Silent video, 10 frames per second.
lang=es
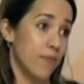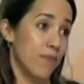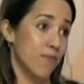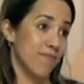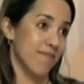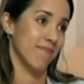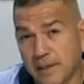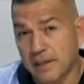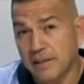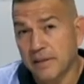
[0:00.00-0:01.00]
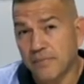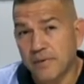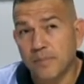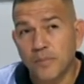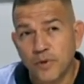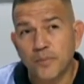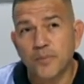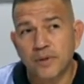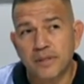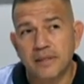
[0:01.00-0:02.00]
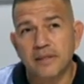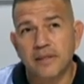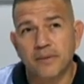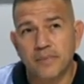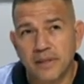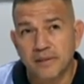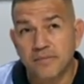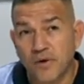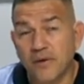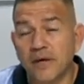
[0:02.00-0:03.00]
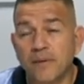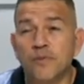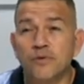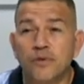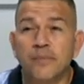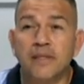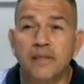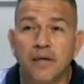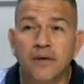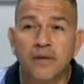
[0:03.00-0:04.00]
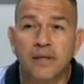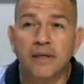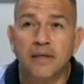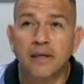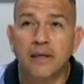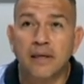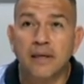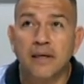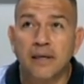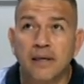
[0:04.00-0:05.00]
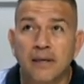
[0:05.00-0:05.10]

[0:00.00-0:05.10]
Sí, para ellas fue muy importante, también lo habíamos comentado de que era